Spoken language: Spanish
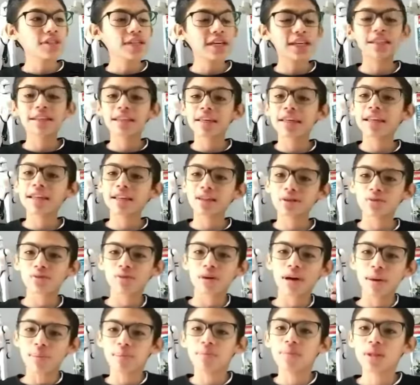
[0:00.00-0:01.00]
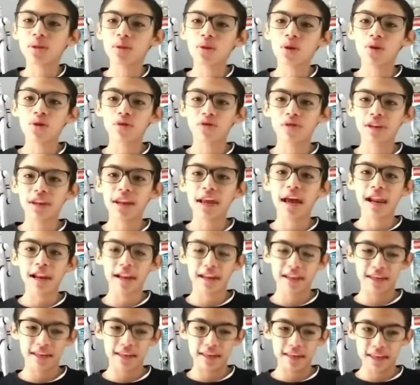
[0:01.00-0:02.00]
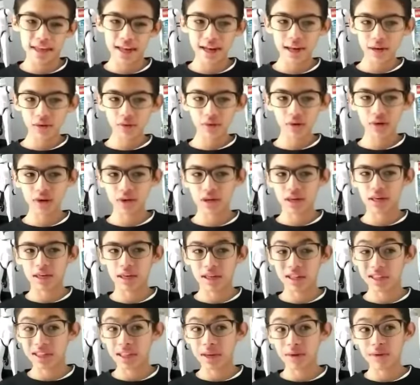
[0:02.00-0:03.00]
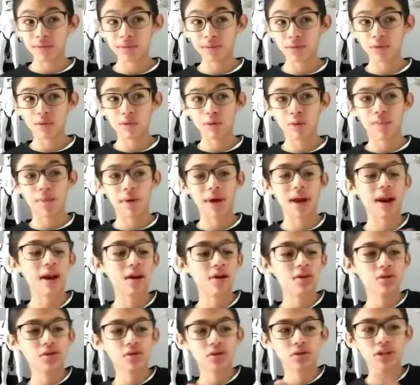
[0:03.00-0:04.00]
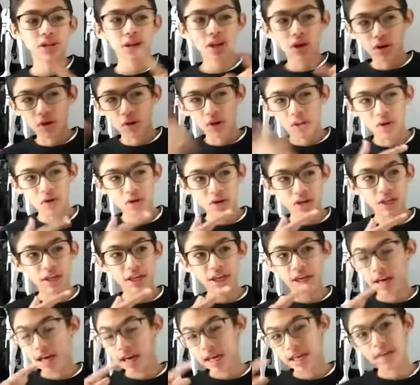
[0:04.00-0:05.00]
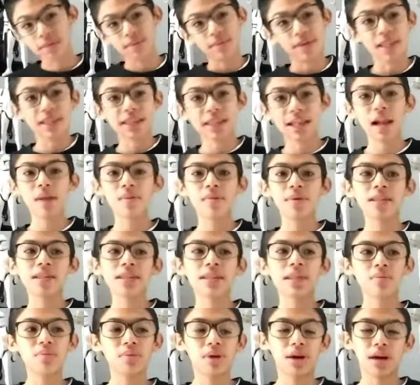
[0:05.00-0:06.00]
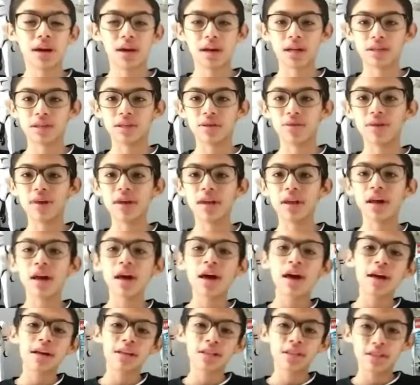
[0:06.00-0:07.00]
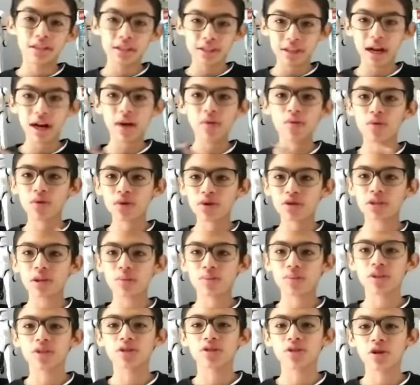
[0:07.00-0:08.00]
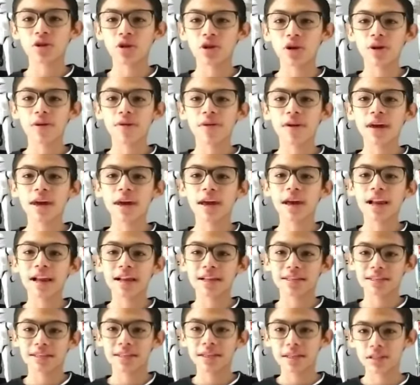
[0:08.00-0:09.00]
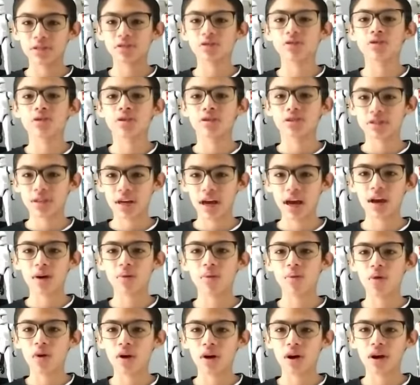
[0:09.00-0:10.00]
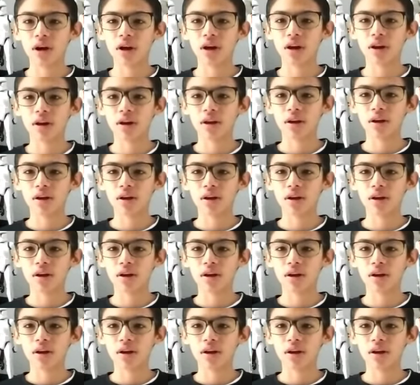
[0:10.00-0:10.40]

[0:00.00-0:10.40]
ya tiene su capítulo final y creo que debemos prepararnos psicológica y mentalmente para recibir Star Wars Episodio 9, el ascenso de Skywalker.